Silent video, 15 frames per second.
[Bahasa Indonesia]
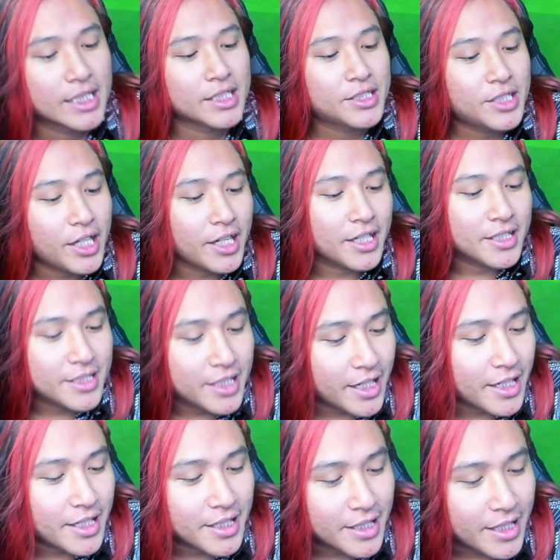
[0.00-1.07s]
Cek,
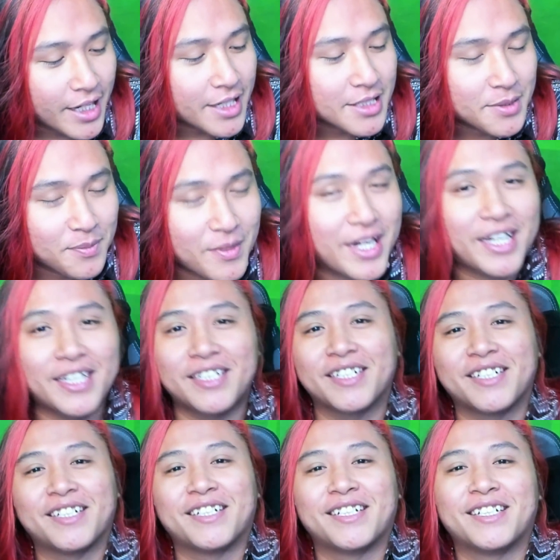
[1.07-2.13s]
cek, tes mic.
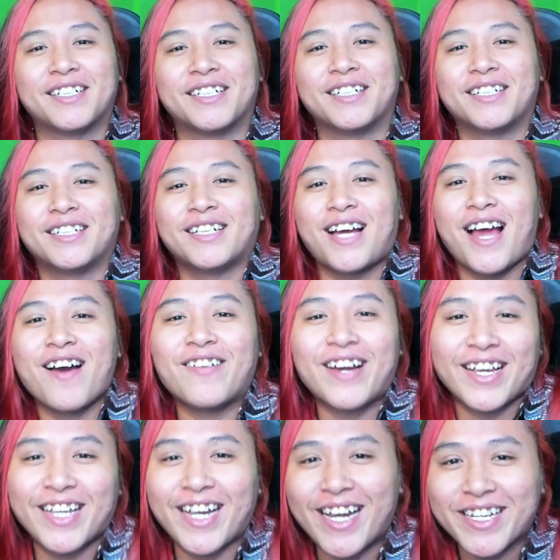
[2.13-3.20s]

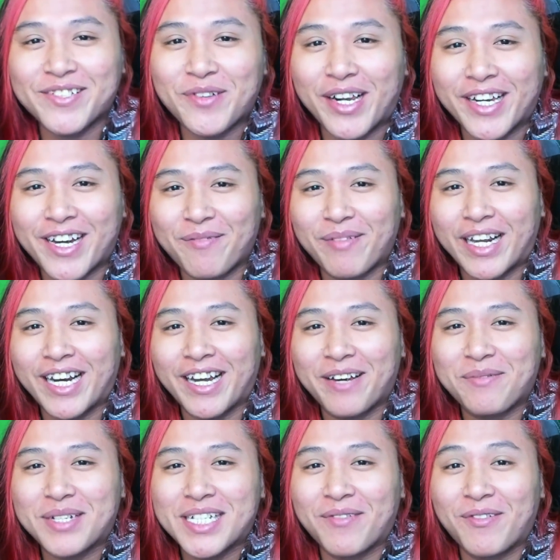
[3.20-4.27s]
Alright ya guys, welcome back lagi
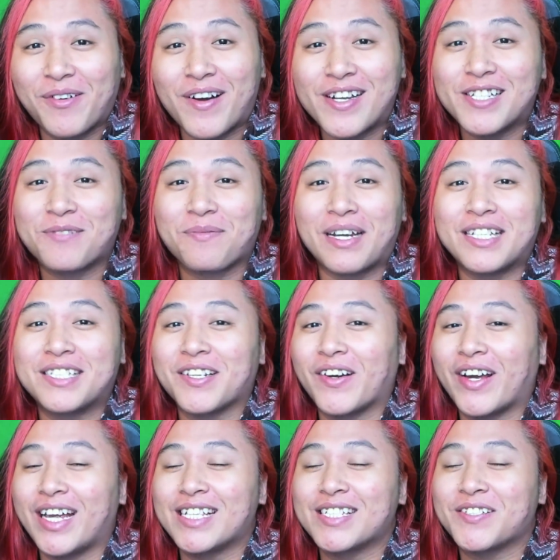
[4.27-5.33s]
bersama gue Ajis Penny
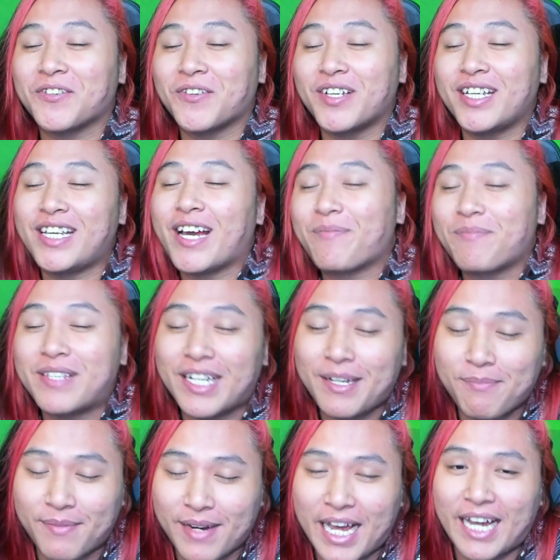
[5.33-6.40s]
Sokin. So, yap, jadi
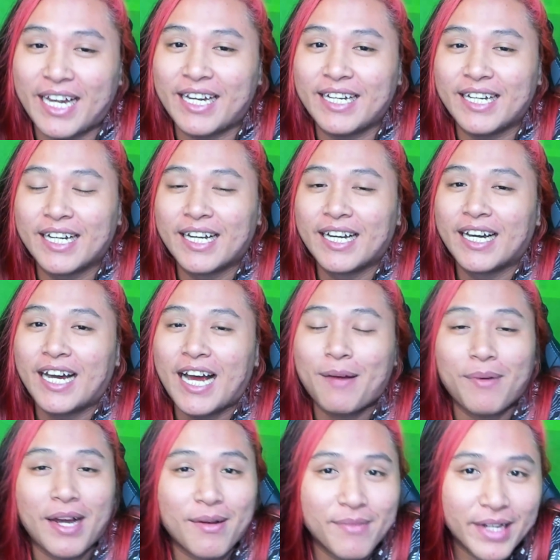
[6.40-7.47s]
Blay.
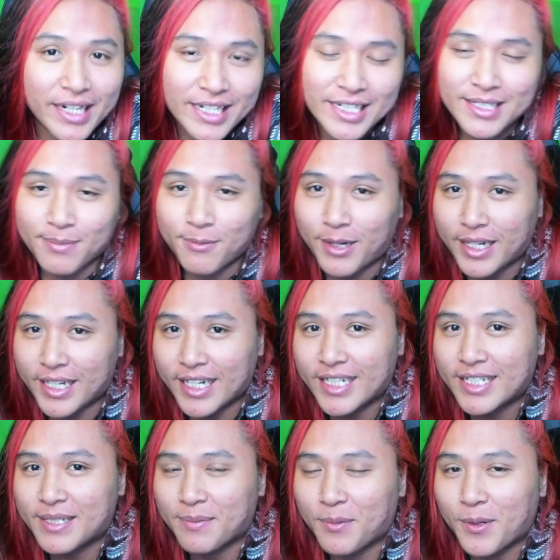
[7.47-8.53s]
Apa kabar nih semuanya?
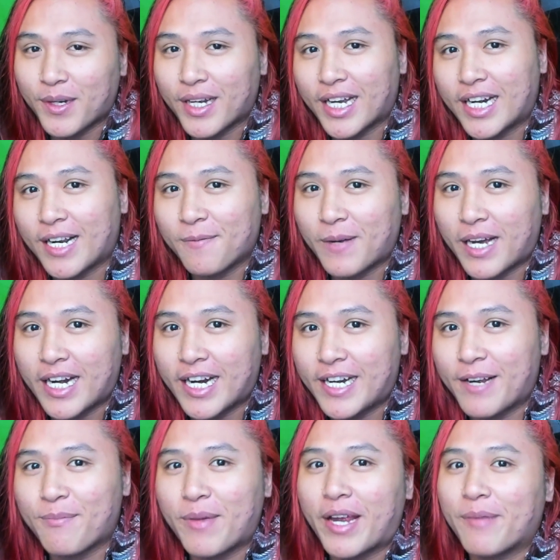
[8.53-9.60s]
Semoga dalam keadaan
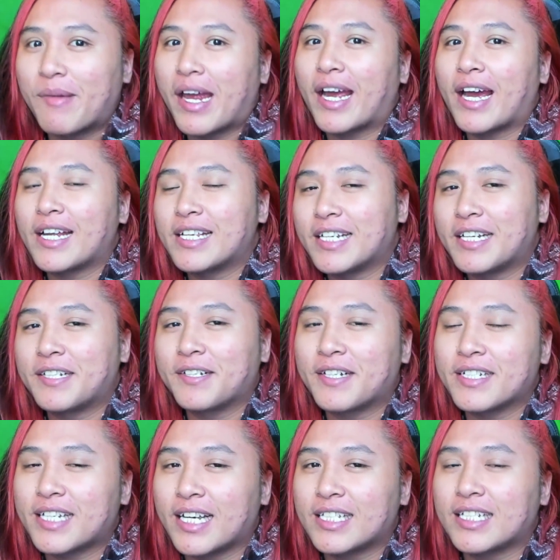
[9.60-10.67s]
yang baik-baik aja dan
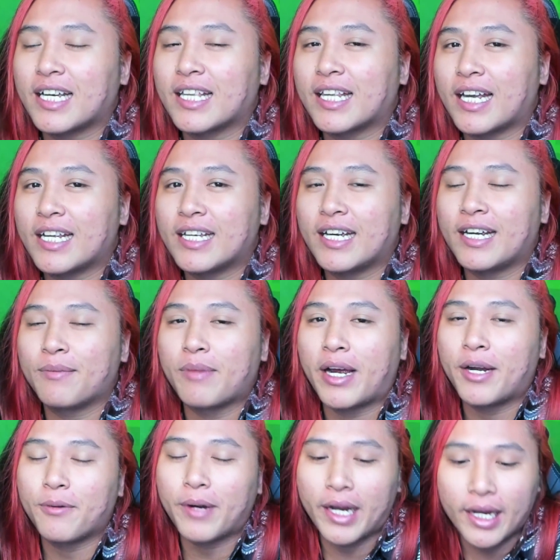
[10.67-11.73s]
juga sehat-sehat aja. And by
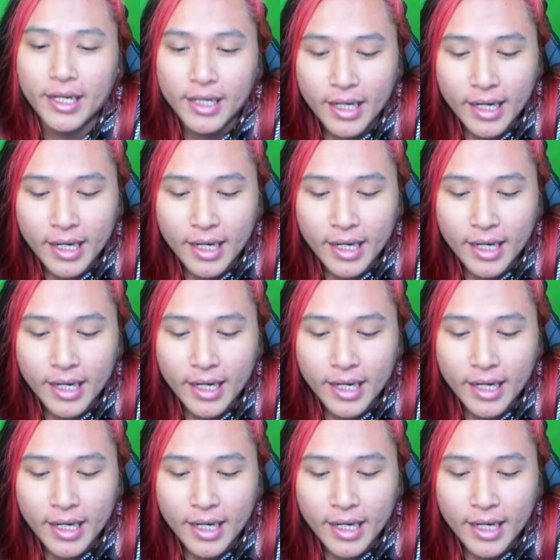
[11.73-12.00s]
the way,